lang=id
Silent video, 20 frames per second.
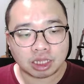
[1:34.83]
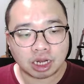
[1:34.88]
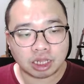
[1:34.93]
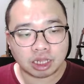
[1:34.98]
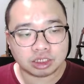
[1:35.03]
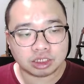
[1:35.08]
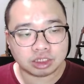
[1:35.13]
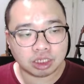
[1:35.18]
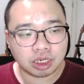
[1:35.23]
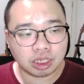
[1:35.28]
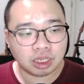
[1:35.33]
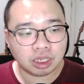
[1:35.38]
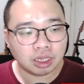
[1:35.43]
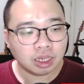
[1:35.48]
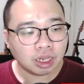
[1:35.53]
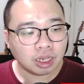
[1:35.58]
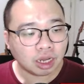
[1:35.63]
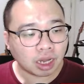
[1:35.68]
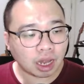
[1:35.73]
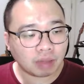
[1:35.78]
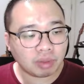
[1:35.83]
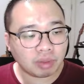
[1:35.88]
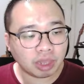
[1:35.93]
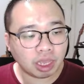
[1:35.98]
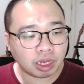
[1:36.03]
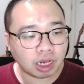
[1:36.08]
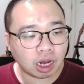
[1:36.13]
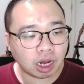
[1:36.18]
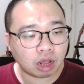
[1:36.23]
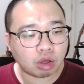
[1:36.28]
kita lihat di sini
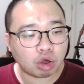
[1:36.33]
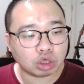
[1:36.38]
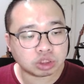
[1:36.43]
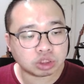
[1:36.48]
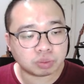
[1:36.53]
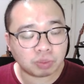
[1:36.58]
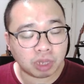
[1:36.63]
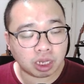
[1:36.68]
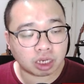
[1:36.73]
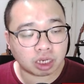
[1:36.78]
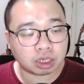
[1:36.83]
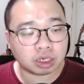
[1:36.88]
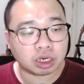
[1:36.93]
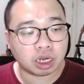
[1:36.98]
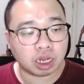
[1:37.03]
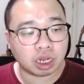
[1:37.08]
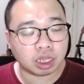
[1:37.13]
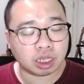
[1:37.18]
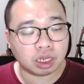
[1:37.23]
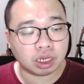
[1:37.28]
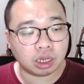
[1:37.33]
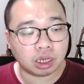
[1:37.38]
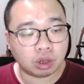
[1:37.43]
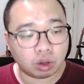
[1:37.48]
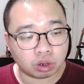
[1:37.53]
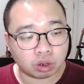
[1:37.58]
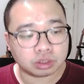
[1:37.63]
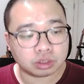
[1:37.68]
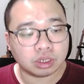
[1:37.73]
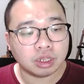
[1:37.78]
namanya adalah Cosmic Dragon
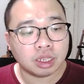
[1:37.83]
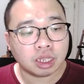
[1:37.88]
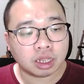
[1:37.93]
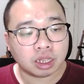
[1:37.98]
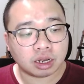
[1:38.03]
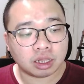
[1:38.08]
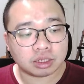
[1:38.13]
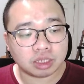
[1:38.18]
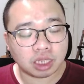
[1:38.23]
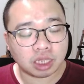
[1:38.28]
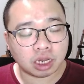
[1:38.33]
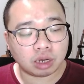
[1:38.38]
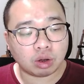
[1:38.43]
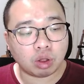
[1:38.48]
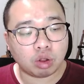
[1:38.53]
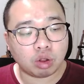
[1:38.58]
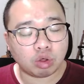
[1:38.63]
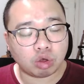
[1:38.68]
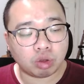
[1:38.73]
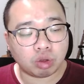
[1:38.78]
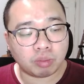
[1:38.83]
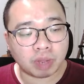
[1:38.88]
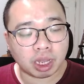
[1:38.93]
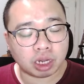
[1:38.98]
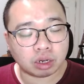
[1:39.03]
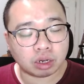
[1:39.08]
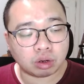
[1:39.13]
Lord rate-nya 0,01